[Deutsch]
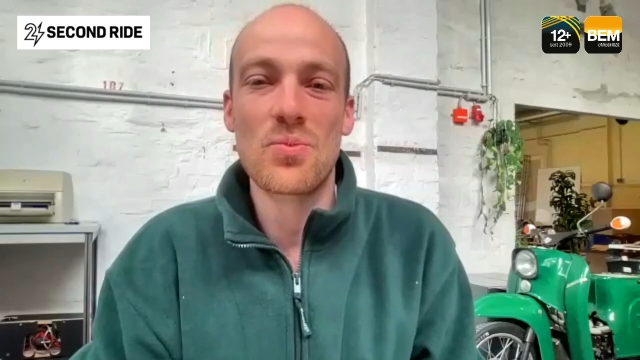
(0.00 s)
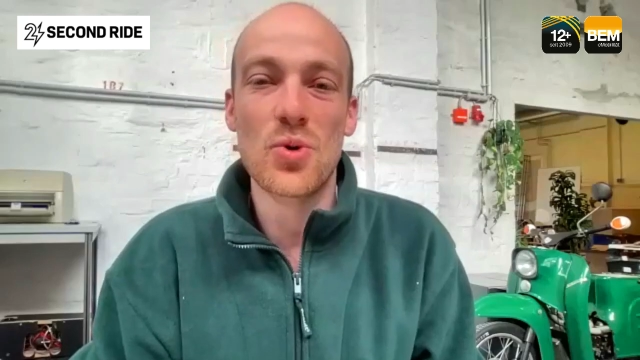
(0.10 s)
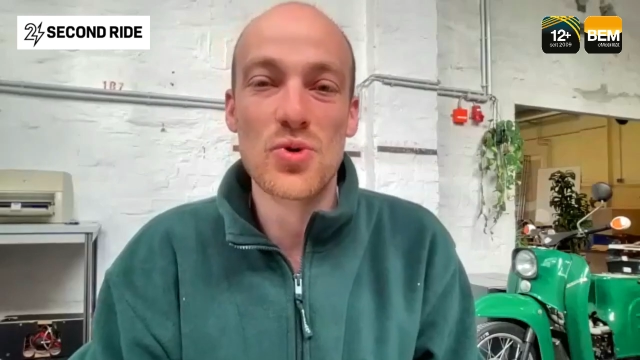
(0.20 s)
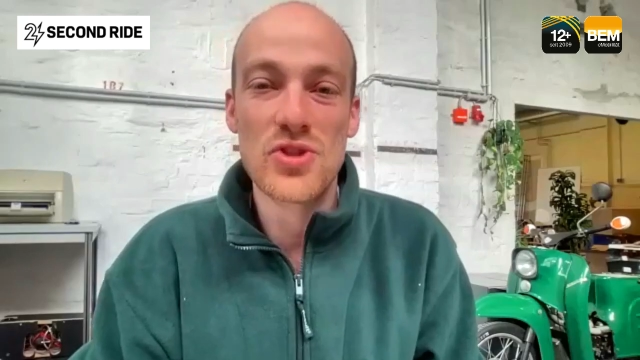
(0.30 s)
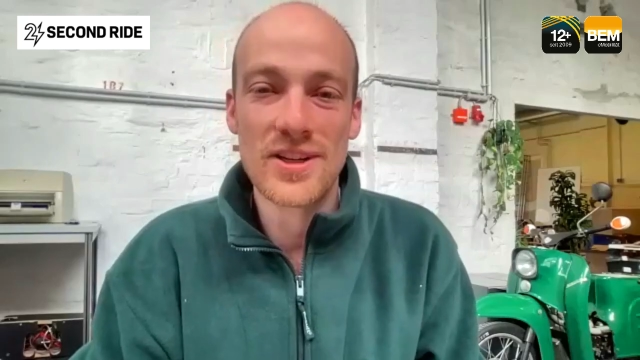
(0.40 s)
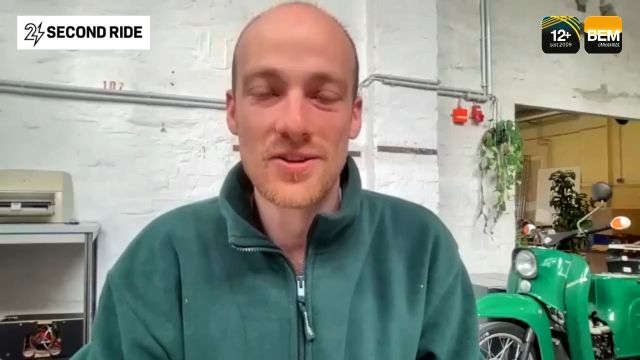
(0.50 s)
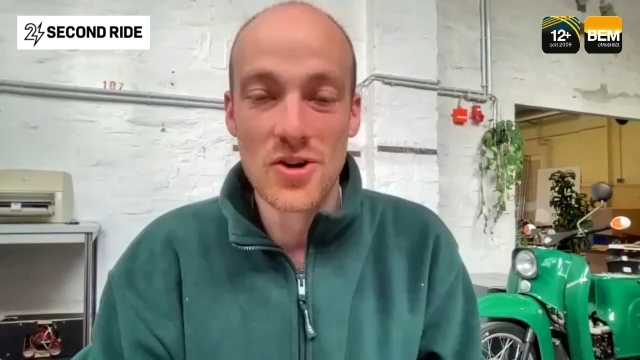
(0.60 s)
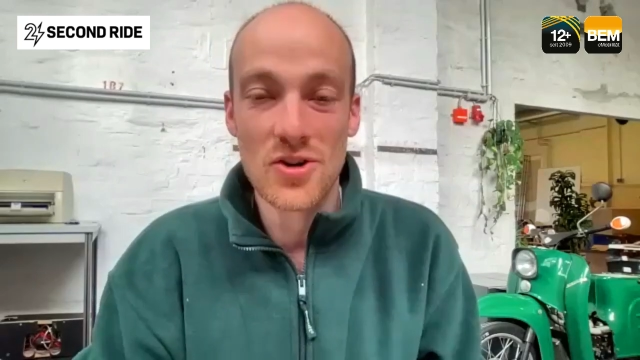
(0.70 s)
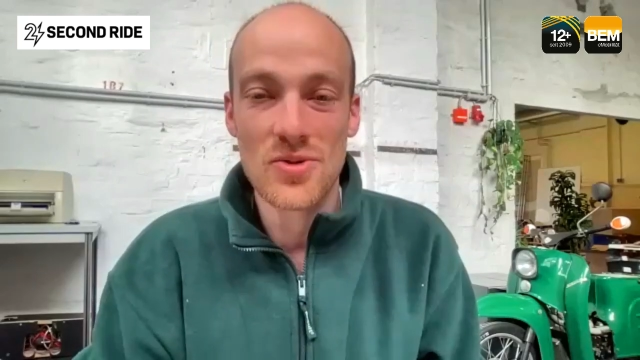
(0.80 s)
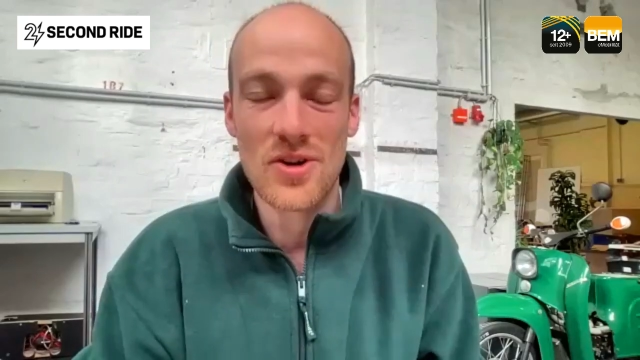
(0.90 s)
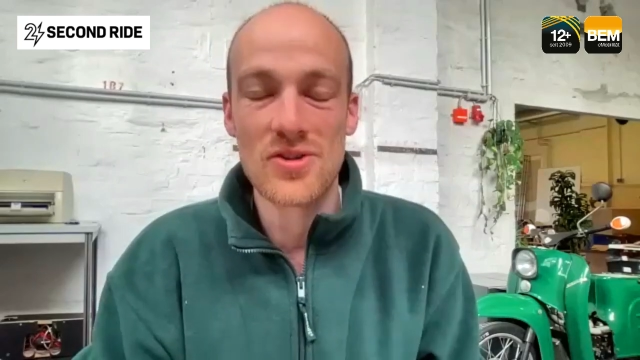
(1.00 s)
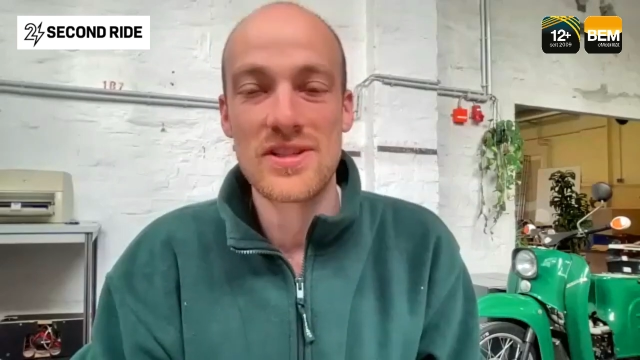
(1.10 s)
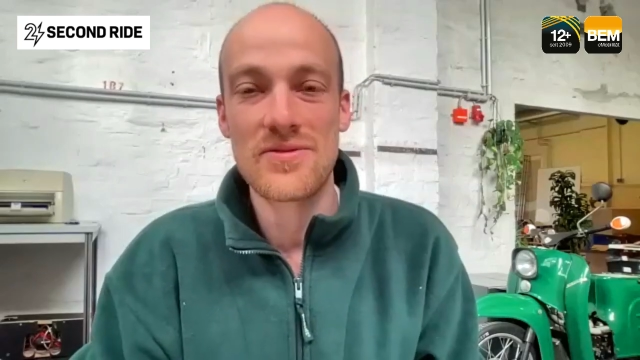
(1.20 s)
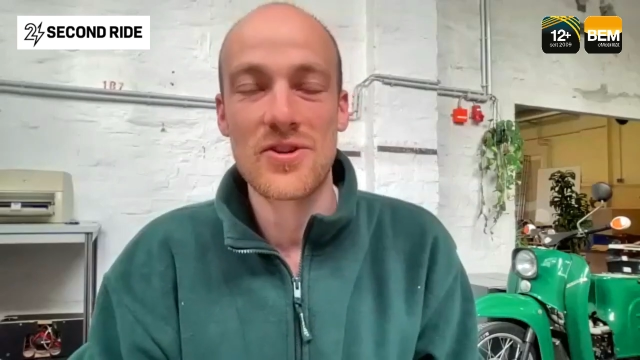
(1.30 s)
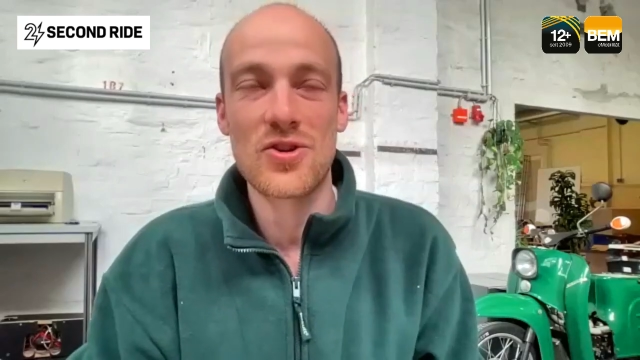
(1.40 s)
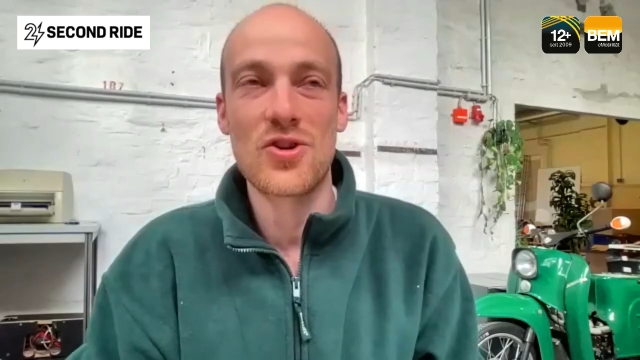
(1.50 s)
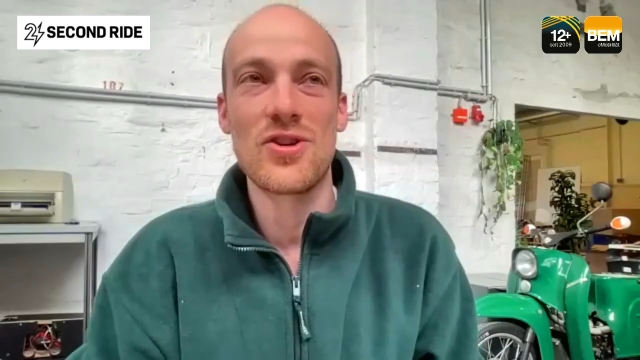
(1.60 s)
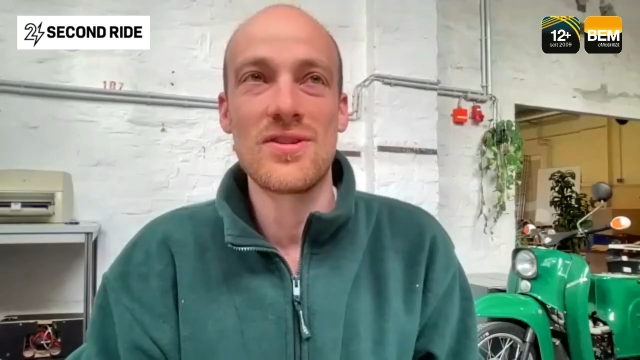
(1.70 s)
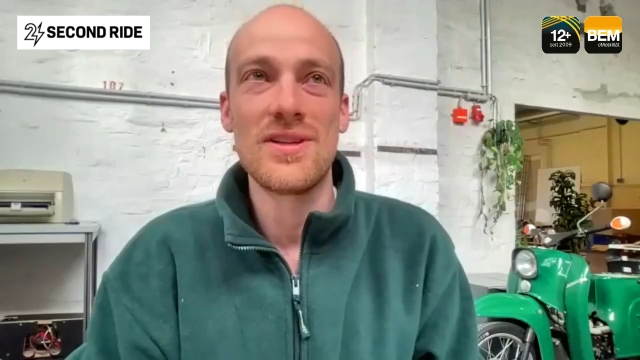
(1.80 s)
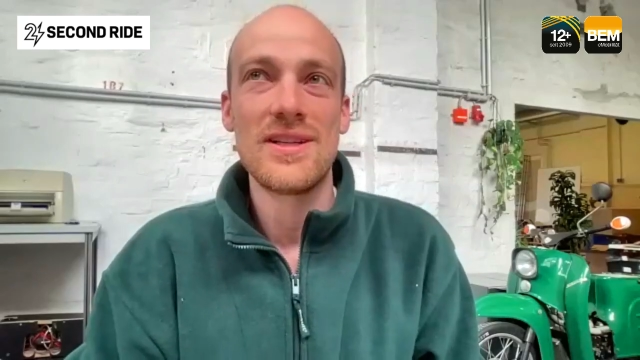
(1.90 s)
produzieren können und ausliefern
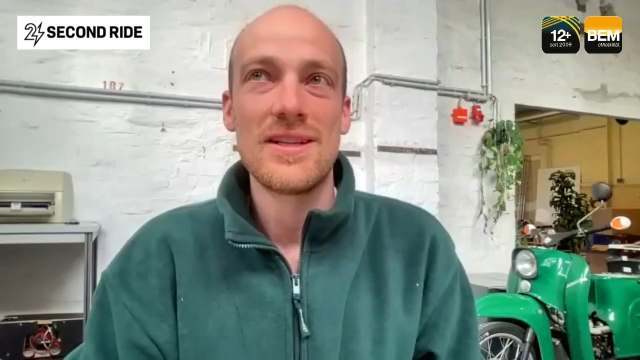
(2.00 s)
können.